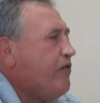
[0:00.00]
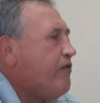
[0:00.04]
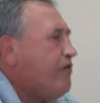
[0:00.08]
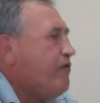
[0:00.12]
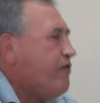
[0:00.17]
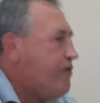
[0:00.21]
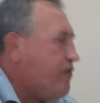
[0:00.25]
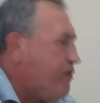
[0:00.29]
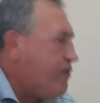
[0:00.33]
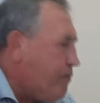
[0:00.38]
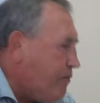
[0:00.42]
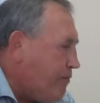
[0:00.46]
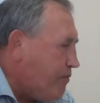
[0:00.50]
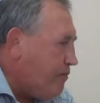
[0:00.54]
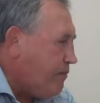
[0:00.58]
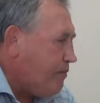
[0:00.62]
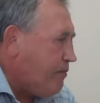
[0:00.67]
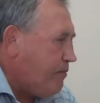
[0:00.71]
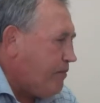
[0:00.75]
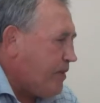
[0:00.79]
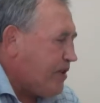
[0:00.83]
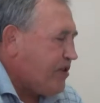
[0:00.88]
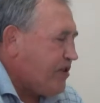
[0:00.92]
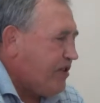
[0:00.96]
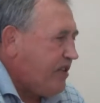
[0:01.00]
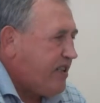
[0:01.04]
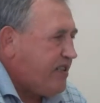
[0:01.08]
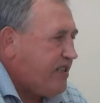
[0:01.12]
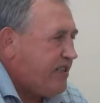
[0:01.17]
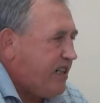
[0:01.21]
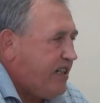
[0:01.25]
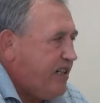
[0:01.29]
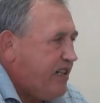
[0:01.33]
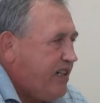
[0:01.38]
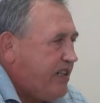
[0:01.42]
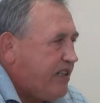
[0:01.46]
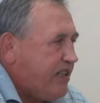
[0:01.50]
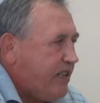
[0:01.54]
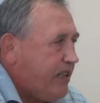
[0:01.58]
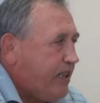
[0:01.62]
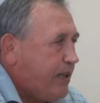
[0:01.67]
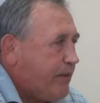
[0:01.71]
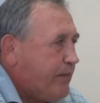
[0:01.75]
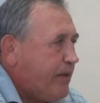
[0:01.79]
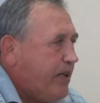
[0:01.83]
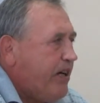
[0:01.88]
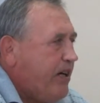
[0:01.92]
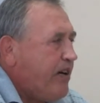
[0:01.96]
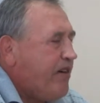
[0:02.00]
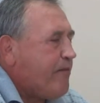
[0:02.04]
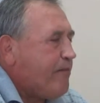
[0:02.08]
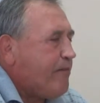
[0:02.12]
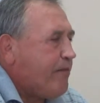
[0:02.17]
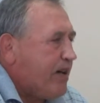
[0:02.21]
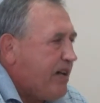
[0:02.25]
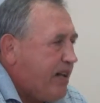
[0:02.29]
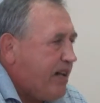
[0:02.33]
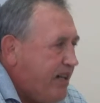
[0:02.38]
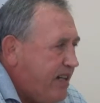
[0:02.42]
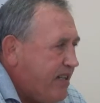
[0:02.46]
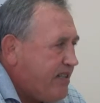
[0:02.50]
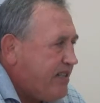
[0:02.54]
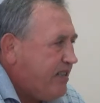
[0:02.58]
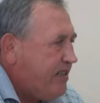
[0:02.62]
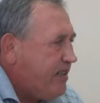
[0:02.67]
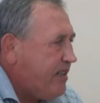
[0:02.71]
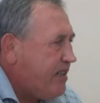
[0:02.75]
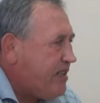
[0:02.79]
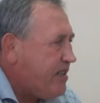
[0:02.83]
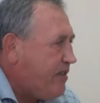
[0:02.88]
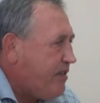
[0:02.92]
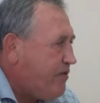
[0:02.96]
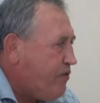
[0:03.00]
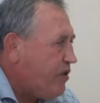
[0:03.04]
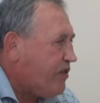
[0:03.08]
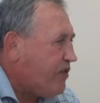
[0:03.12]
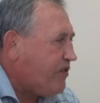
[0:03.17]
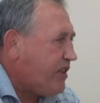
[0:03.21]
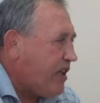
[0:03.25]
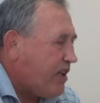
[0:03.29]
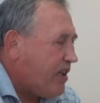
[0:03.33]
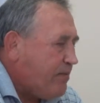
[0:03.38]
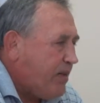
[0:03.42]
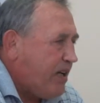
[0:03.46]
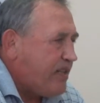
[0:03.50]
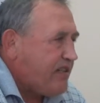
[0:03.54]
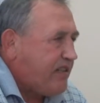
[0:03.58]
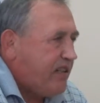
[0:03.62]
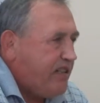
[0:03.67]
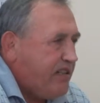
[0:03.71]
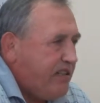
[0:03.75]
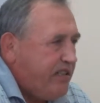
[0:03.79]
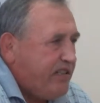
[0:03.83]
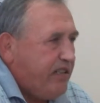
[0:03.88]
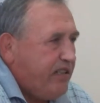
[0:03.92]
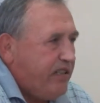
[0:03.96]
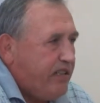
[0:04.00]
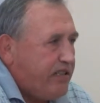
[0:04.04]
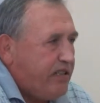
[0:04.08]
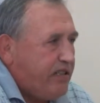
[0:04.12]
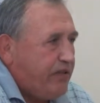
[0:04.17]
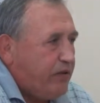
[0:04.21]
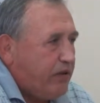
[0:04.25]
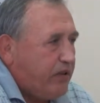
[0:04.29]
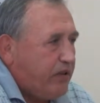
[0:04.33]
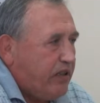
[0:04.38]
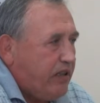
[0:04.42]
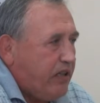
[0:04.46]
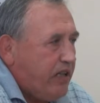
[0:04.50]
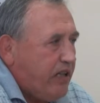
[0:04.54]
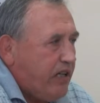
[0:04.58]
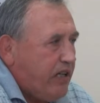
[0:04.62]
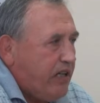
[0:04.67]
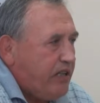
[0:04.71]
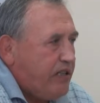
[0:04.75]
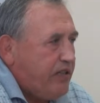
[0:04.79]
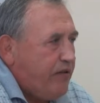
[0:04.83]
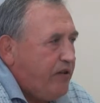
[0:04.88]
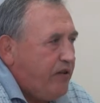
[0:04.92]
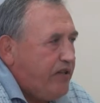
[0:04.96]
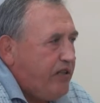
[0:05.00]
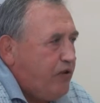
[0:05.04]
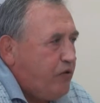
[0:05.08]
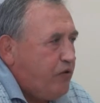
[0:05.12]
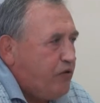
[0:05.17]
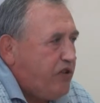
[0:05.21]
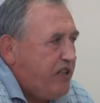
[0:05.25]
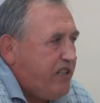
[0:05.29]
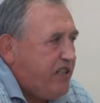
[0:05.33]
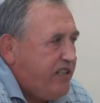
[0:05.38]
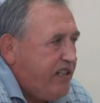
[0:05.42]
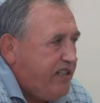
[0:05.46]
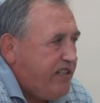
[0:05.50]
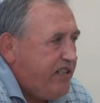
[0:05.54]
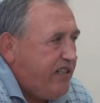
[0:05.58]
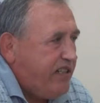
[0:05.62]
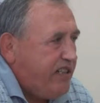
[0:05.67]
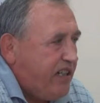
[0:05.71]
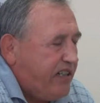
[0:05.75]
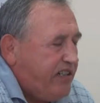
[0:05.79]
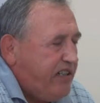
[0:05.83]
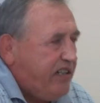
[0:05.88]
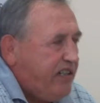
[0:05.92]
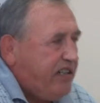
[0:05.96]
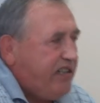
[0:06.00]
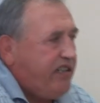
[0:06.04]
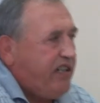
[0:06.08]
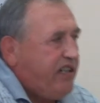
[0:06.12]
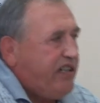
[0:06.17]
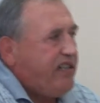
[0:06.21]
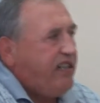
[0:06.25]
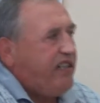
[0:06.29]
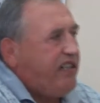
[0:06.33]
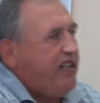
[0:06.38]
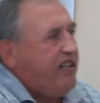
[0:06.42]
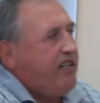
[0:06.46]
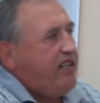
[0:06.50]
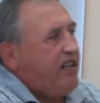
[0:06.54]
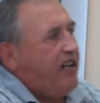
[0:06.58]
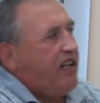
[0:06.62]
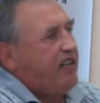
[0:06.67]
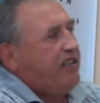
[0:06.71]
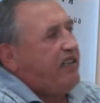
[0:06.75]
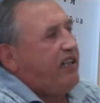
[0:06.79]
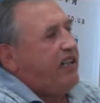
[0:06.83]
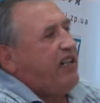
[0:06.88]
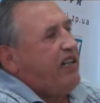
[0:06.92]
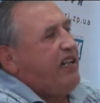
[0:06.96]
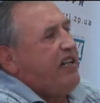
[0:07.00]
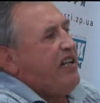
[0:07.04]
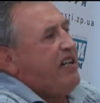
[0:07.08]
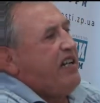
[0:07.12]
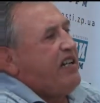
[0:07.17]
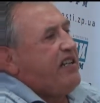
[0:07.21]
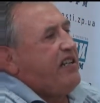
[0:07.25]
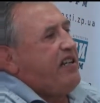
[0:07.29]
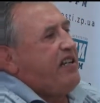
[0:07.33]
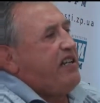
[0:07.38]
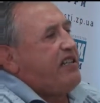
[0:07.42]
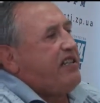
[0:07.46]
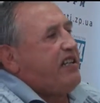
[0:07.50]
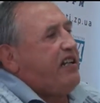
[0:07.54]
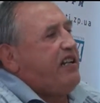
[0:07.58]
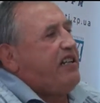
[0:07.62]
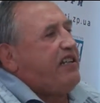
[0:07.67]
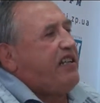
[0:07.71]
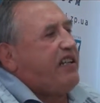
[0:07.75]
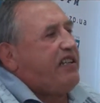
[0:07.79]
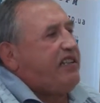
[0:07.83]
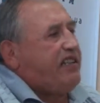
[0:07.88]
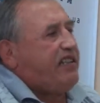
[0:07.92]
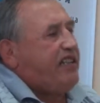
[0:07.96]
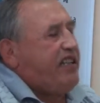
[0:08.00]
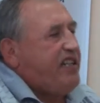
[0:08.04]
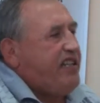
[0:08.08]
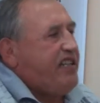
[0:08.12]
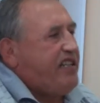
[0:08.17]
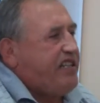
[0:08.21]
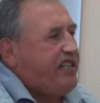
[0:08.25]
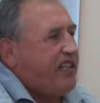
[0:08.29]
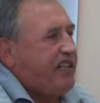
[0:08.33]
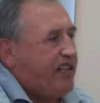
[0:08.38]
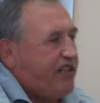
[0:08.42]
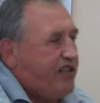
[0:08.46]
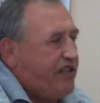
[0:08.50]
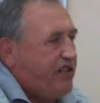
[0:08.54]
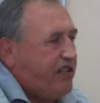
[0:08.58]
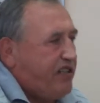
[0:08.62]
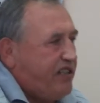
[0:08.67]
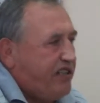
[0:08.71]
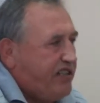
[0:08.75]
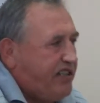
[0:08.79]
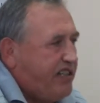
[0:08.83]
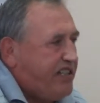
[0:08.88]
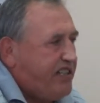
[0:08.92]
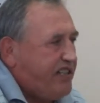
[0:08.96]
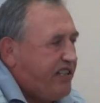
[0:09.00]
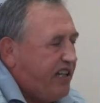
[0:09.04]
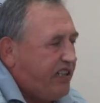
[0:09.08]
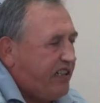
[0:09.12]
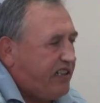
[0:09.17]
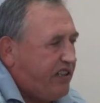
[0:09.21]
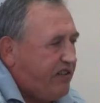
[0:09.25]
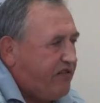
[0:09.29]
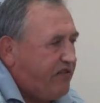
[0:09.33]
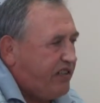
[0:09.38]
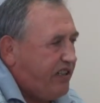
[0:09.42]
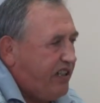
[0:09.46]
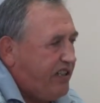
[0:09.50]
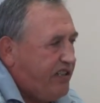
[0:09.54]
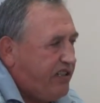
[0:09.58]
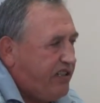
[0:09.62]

в машиностроительном, порезанный завод в Токматский дизельный завод. Сегодня нужен дизель, одни дизель-генераторы, несколько тысяч, десятков